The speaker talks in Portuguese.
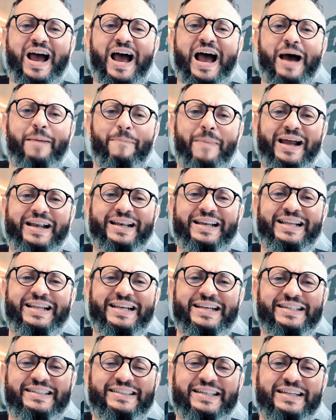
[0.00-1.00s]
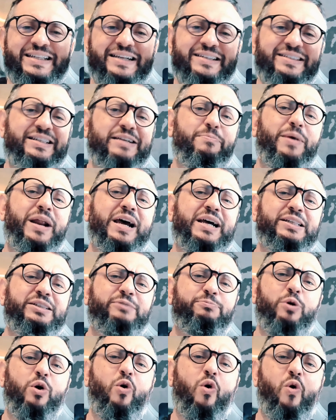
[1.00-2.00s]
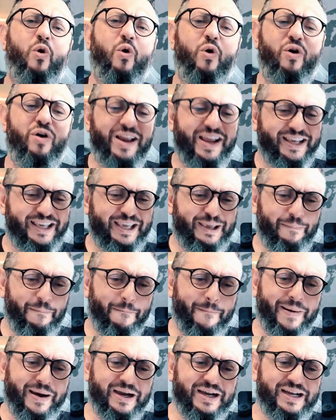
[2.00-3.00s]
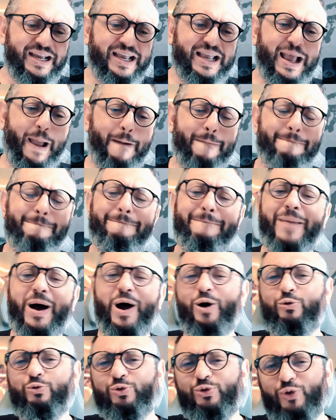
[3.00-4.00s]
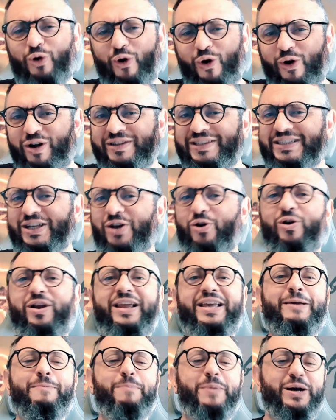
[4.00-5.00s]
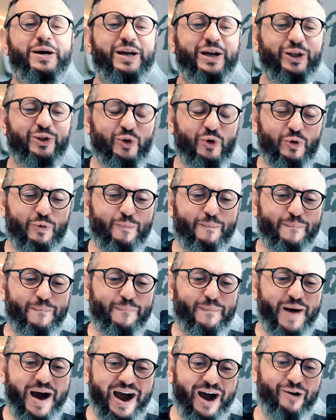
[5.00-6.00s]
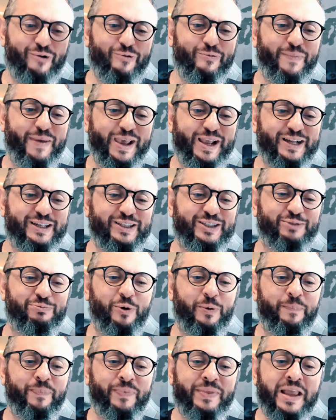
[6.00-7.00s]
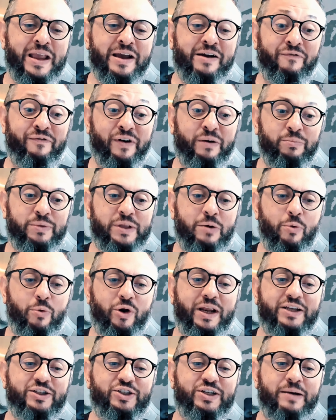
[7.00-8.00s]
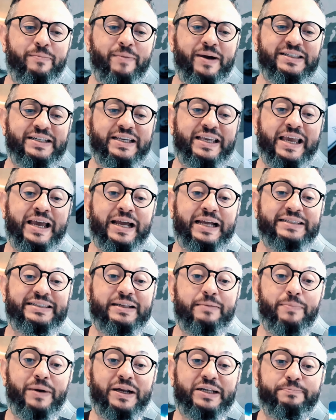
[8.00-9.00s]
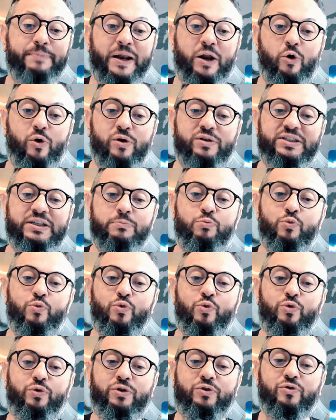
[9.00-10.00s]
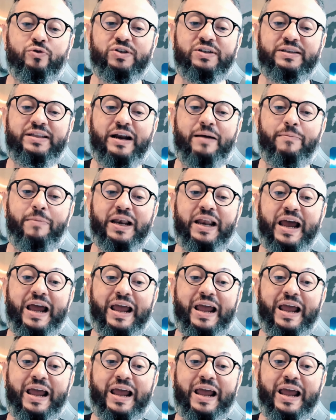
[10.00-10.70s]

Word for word: malícia da Sebrasp. Olha que banca maldosa. Olha que banca do mal mesmo. Vamos dar uma olhadinha mais aqui. A Sebrasp ela gosta muito de trabalhar